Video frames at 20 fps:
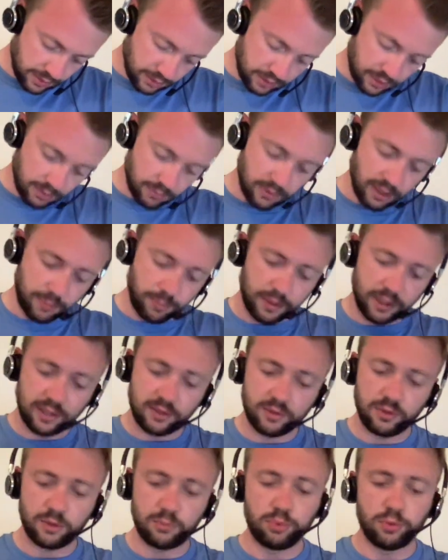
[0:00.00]
comme là par
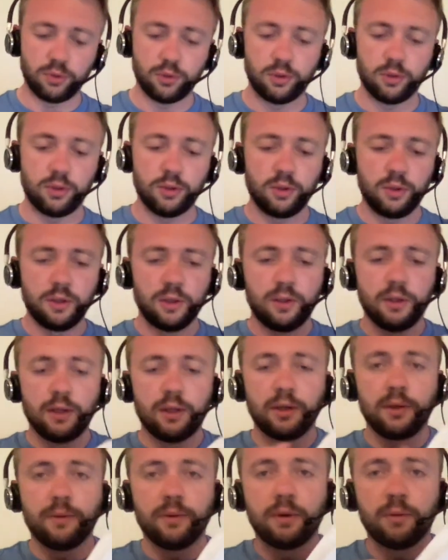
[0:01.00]
exemple euh,
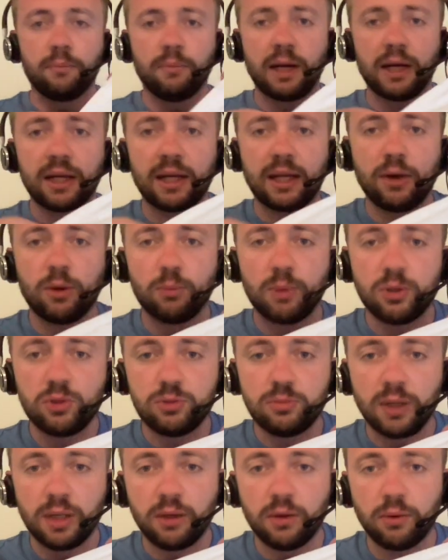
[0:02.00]
marqué en bas du
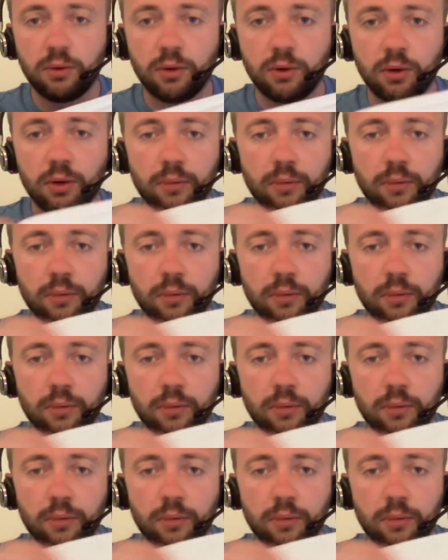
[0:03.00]
maillot